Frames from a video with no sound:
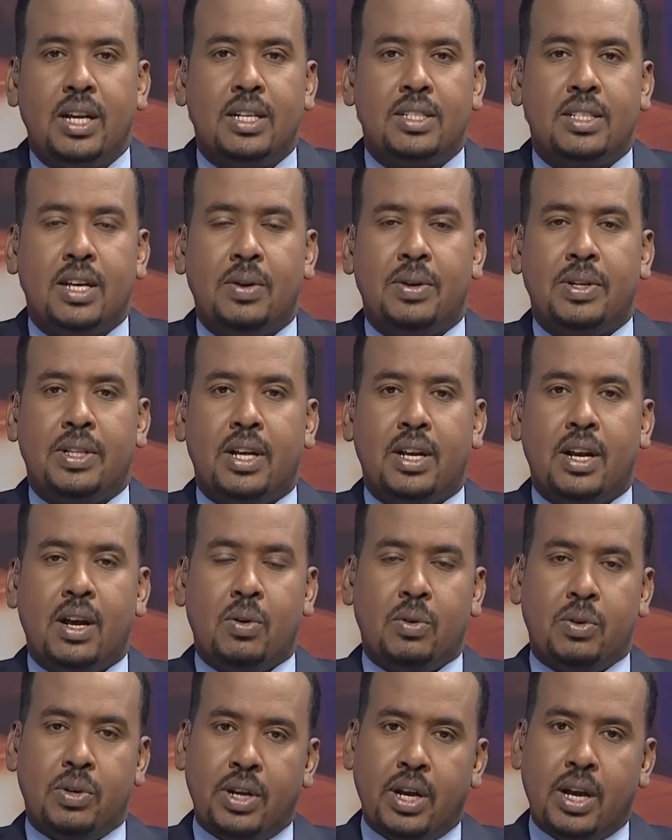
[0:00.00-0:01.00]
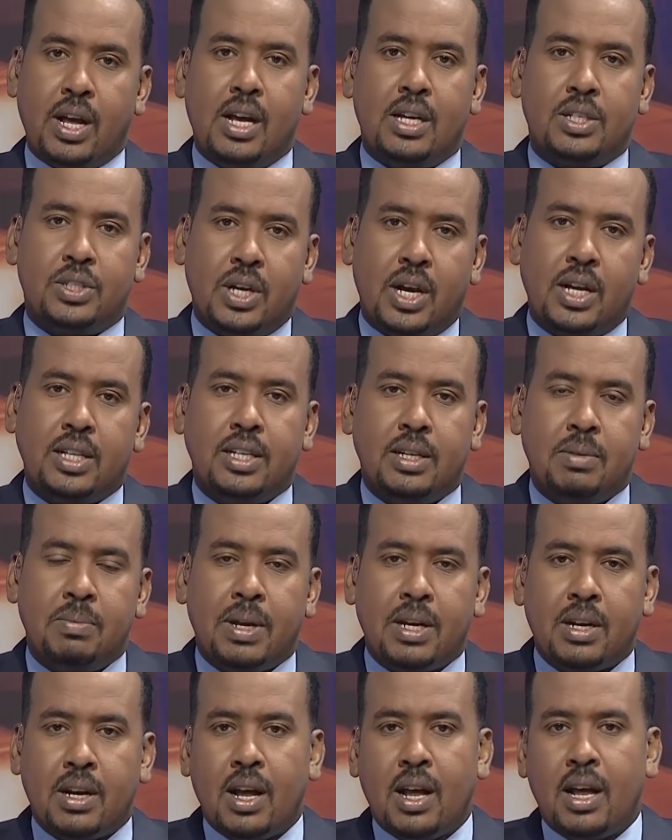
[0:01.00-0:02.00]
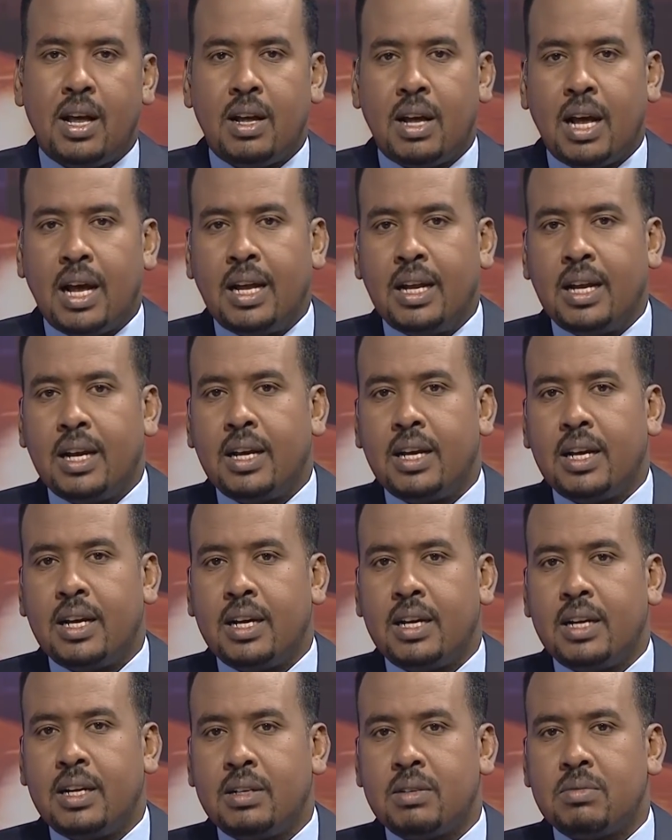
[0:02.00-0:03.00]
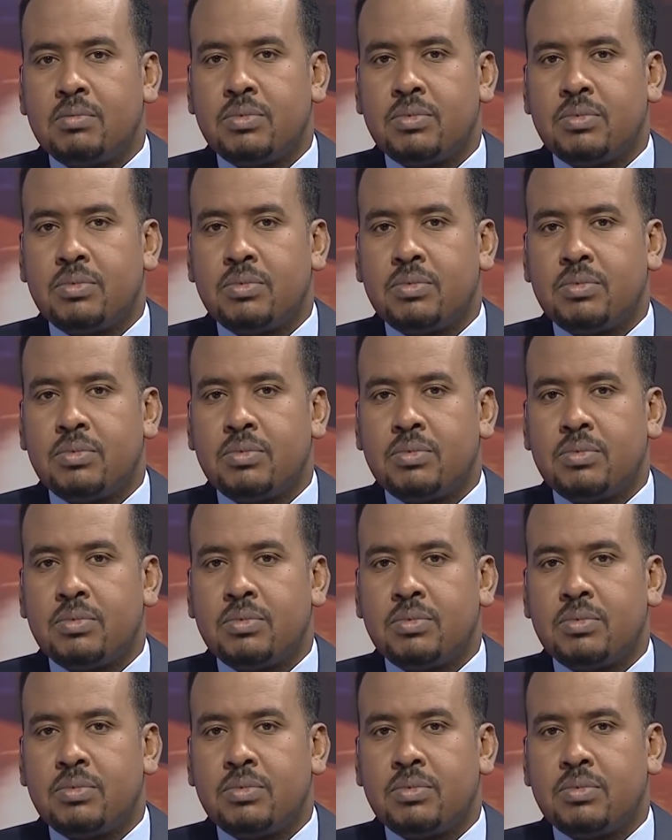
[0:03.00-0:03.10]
لزاويه تناول نقاش هذه المره آه،